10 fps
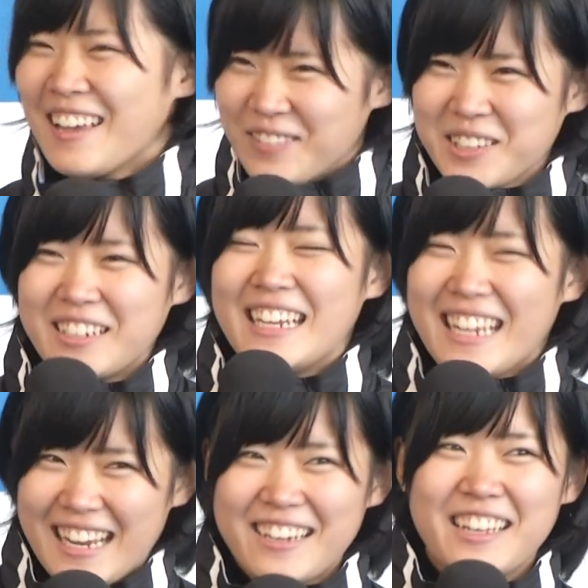と
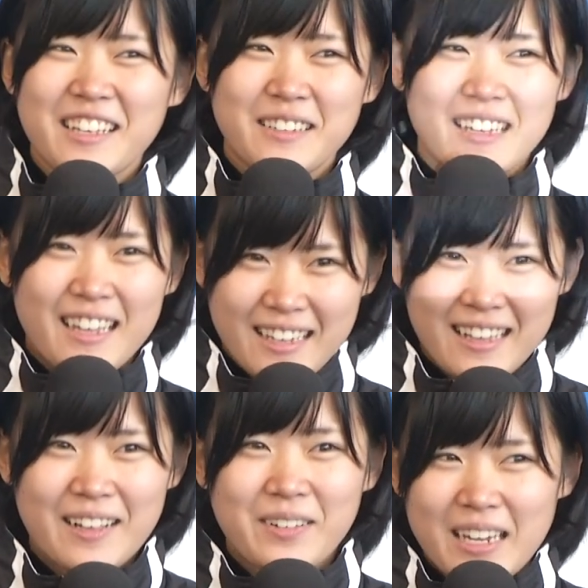握れる、はい、
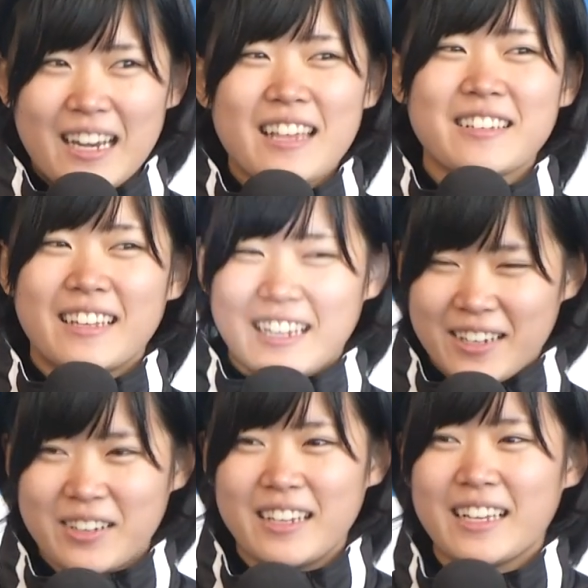かっこいいレースができ
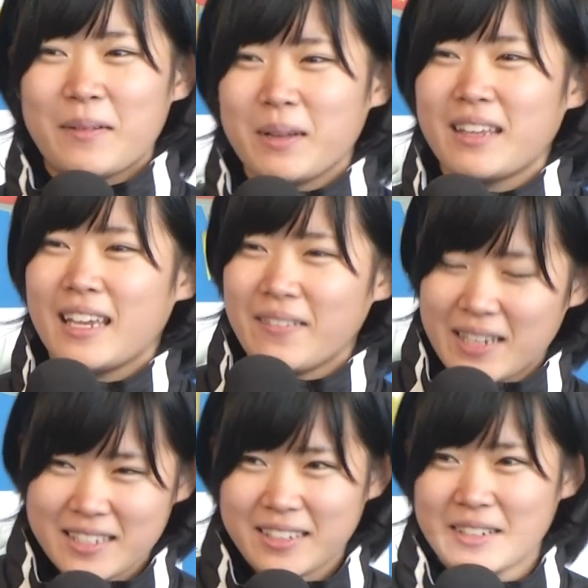るように頑張っていき
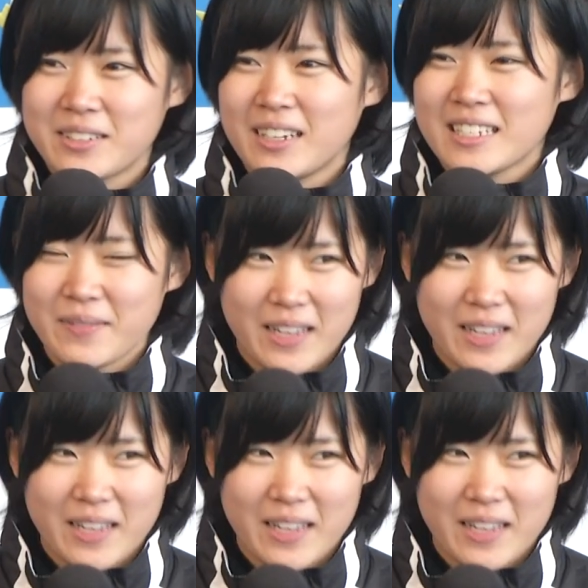ますよろしくお願いし